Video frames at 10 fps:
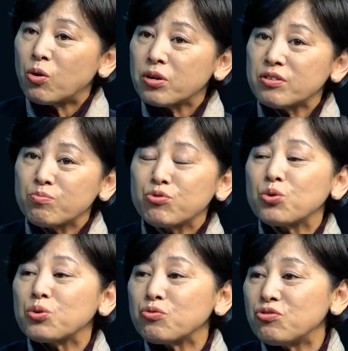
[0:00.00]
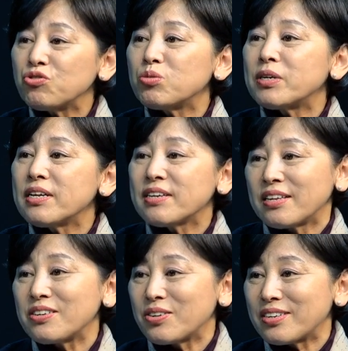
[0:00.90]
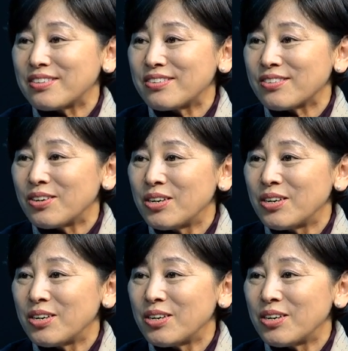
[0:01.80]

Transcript: 거기에서 무조건 출점을 하지 않을 거 거라는 거죠.